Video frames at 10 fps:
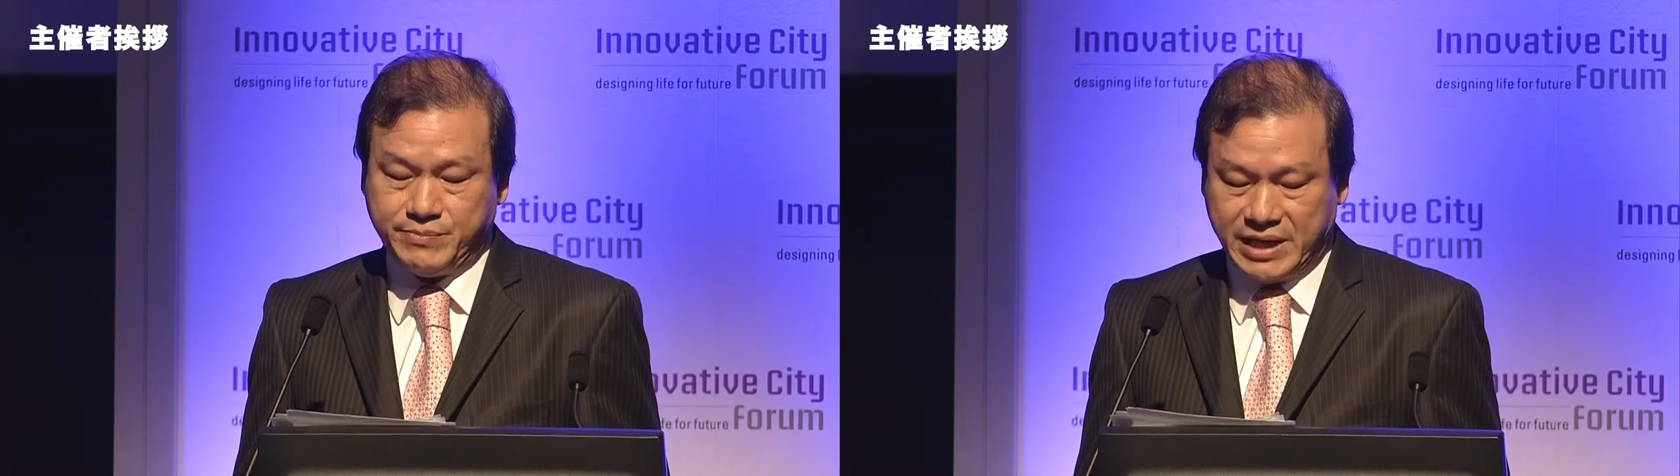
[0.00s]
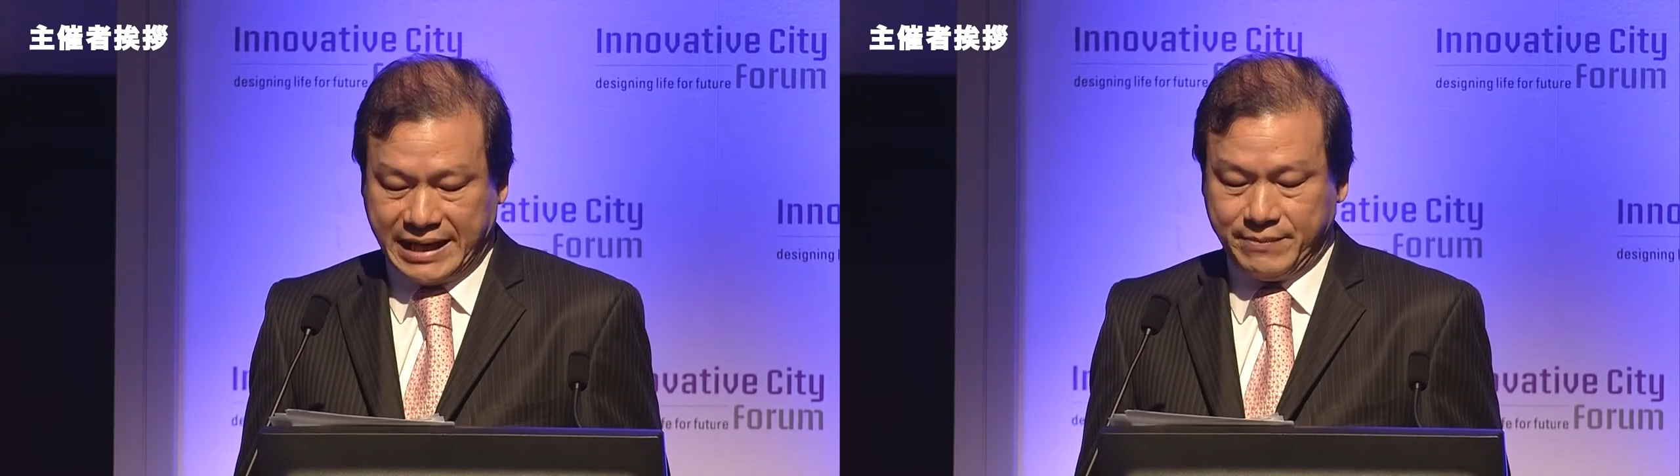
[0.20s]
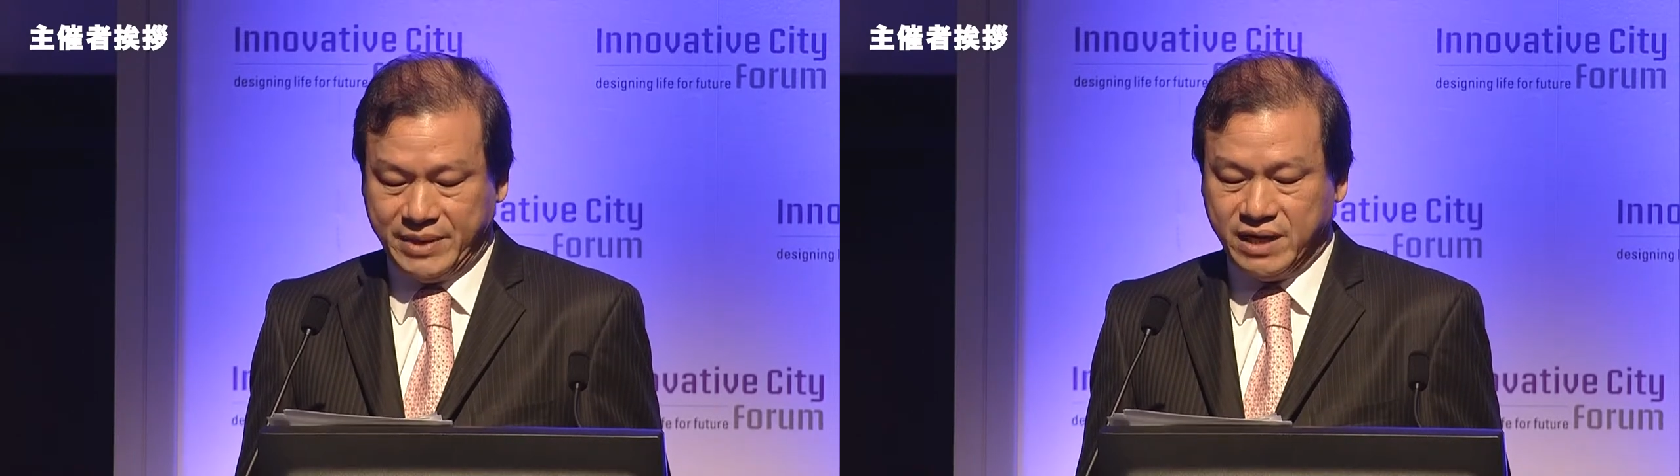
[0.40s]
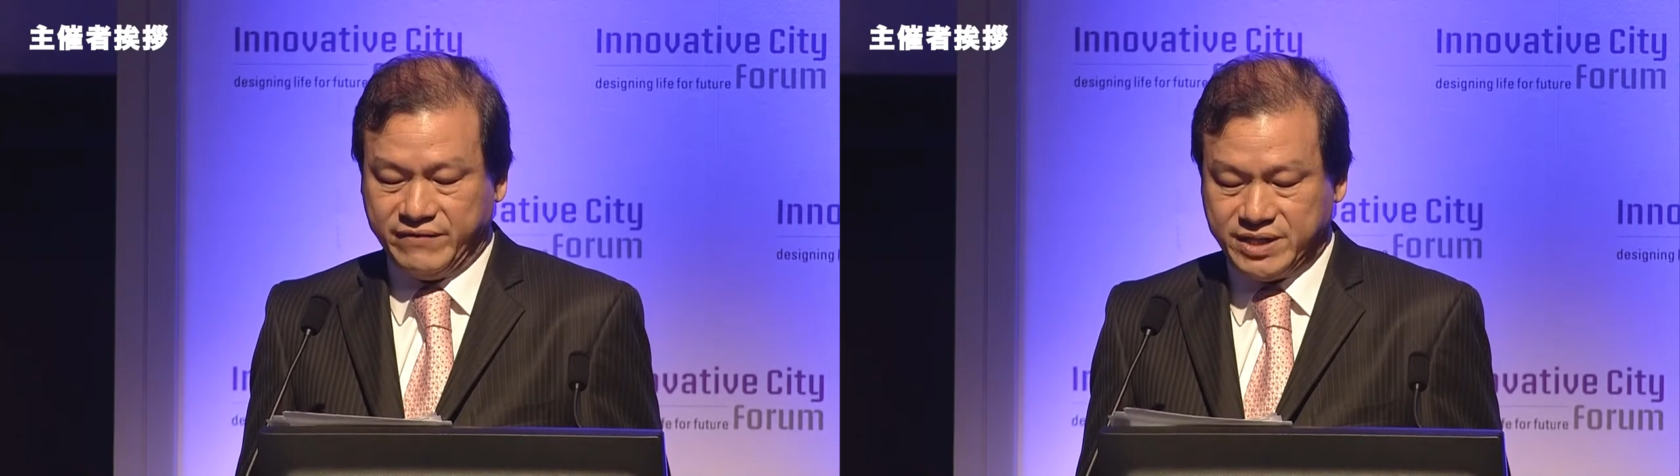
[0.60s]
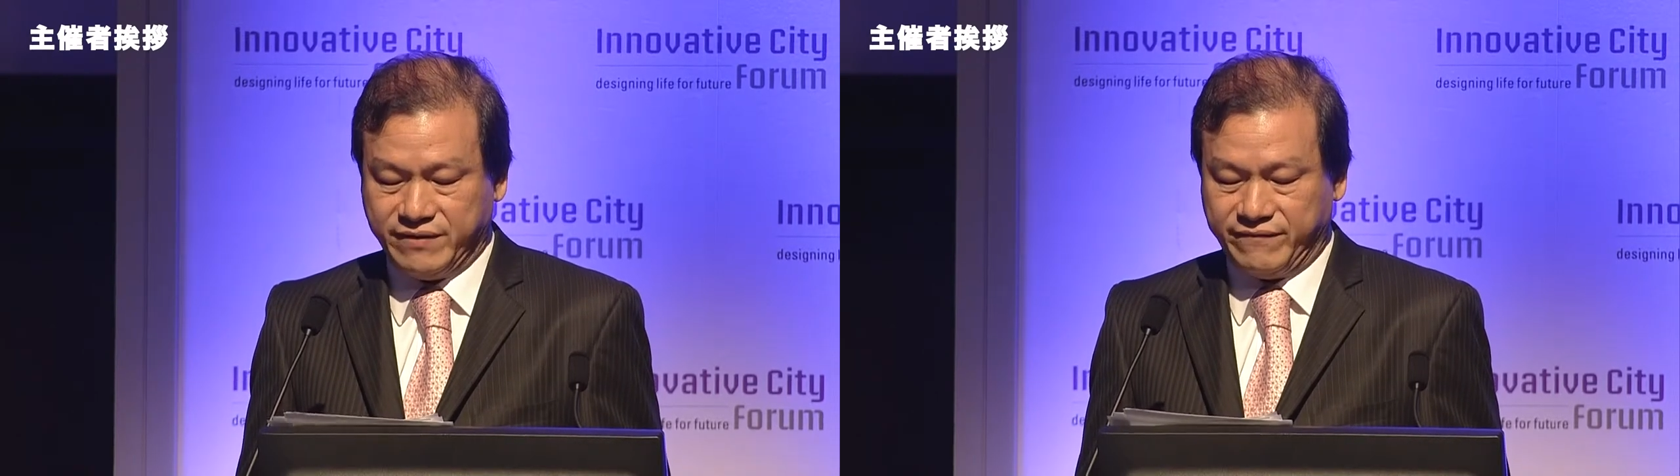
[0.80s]
れたと言えるであ
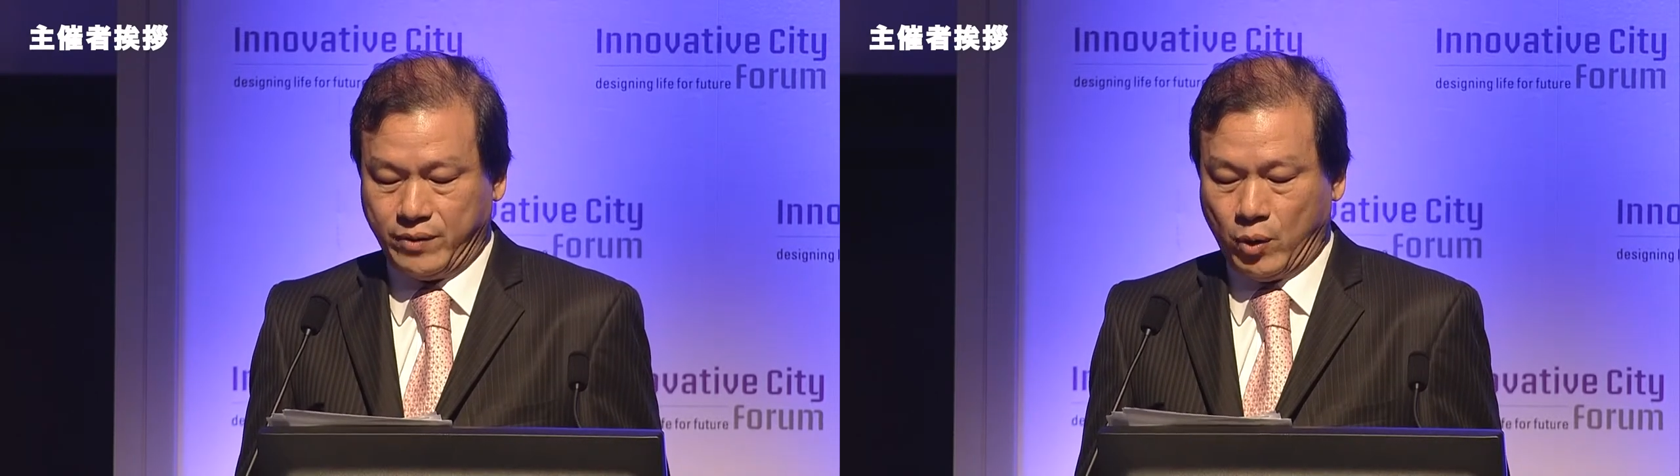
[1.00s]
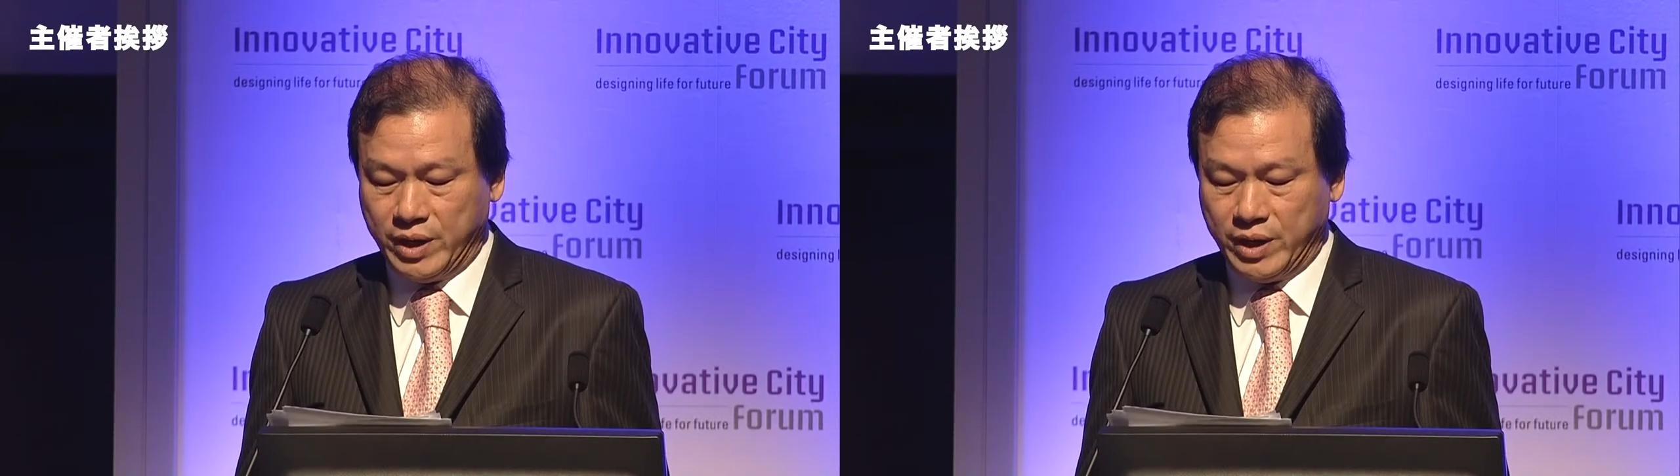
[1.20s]
りましょ